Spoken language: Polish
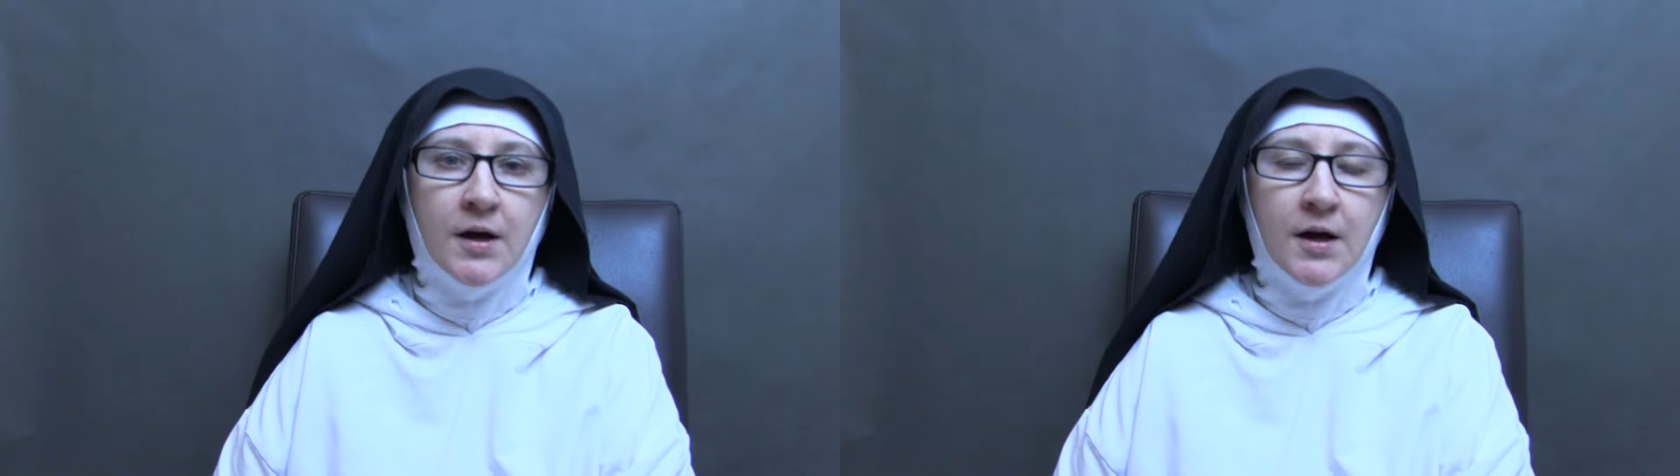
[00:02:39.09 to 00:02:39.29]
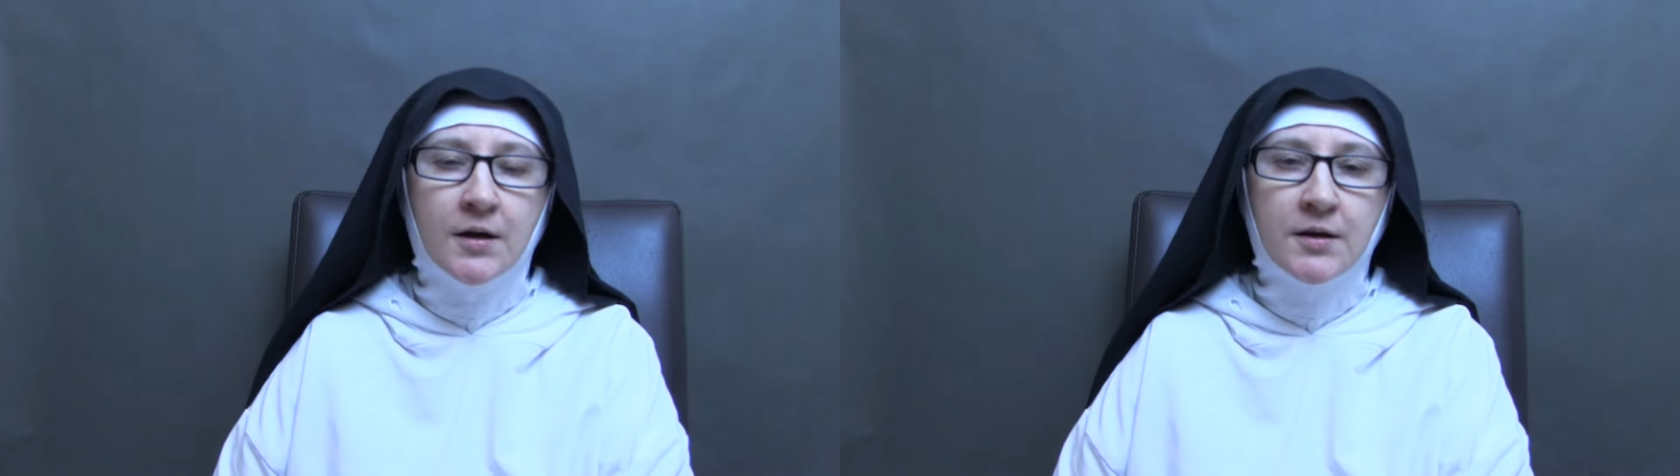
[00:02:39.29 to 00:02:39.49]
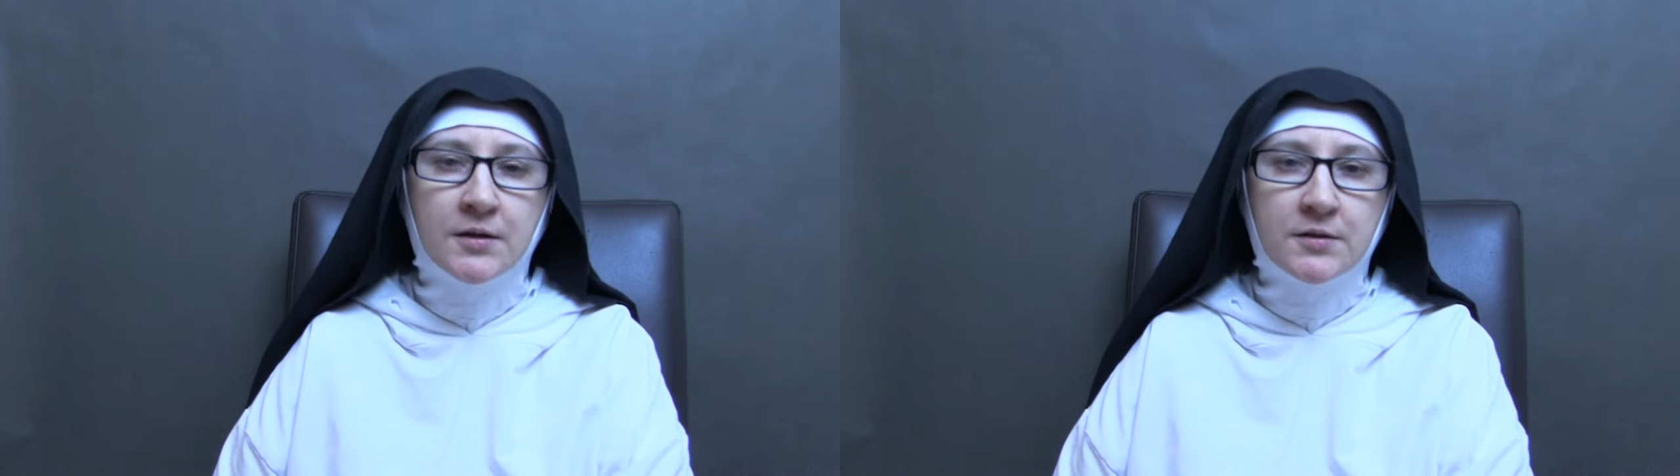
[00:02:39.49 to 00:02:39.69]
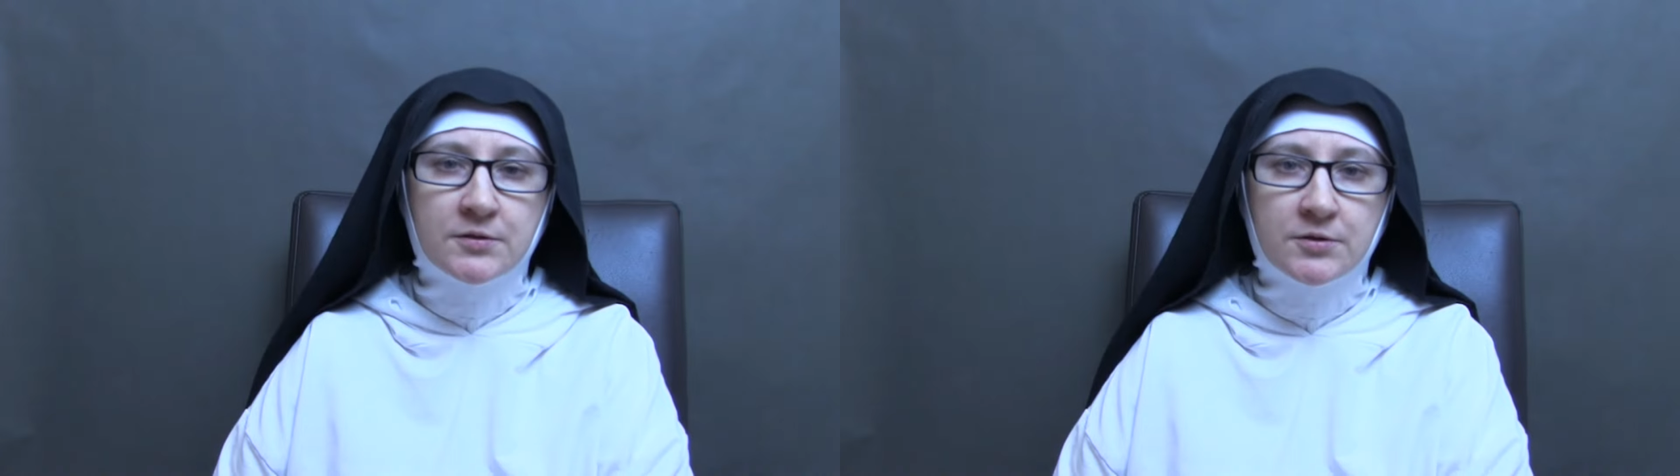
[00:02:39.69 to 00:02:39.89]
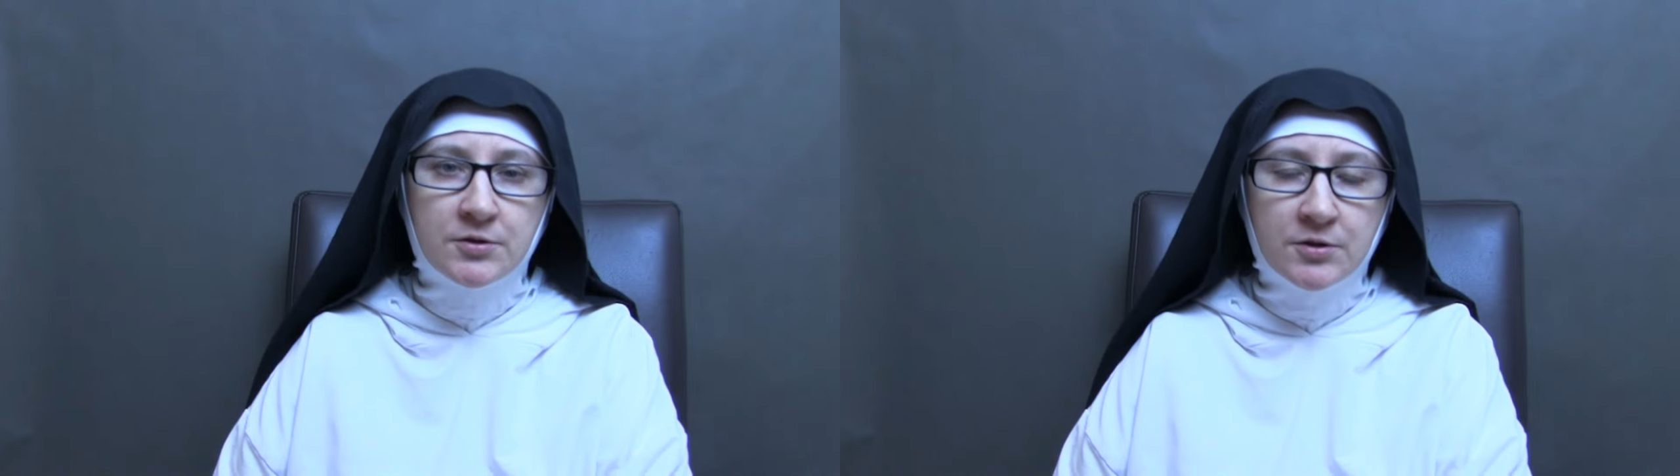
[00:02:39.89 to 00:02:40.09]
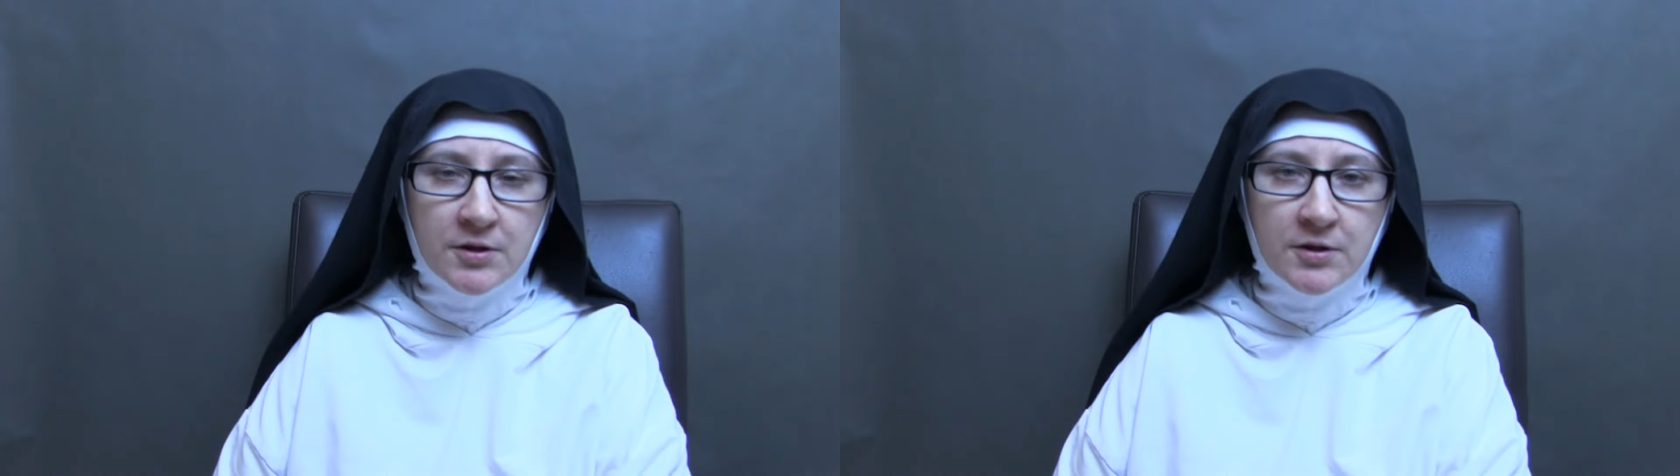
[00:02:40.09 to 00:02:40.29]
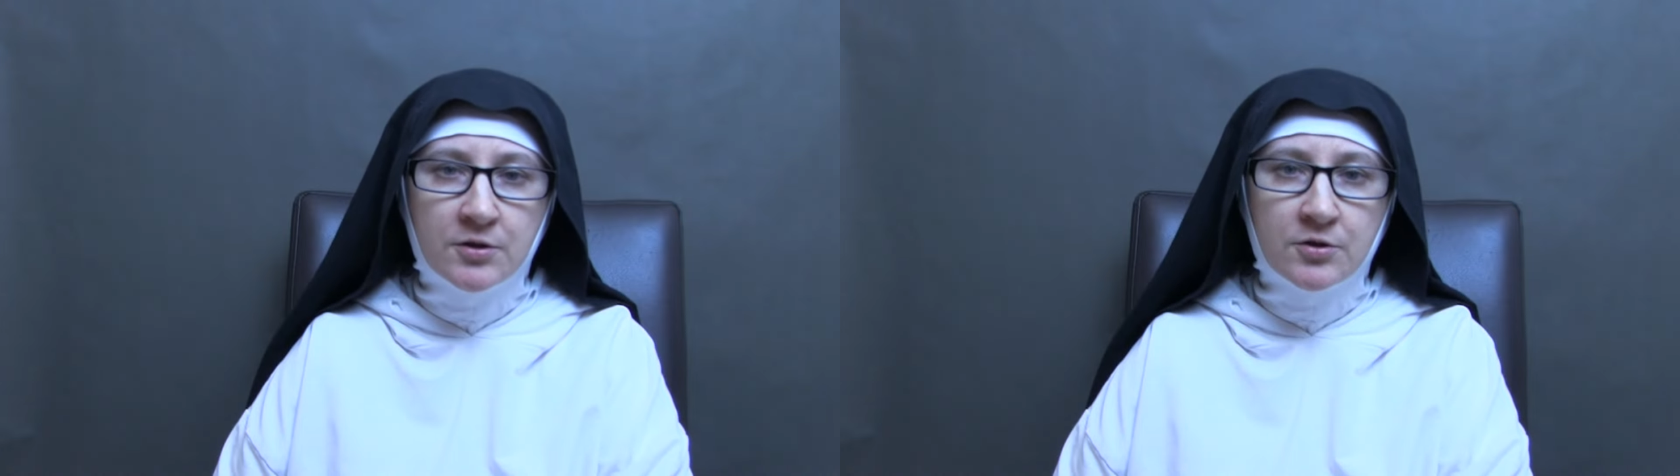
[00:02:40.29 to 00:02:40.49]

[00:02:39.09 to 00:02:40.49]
ale nie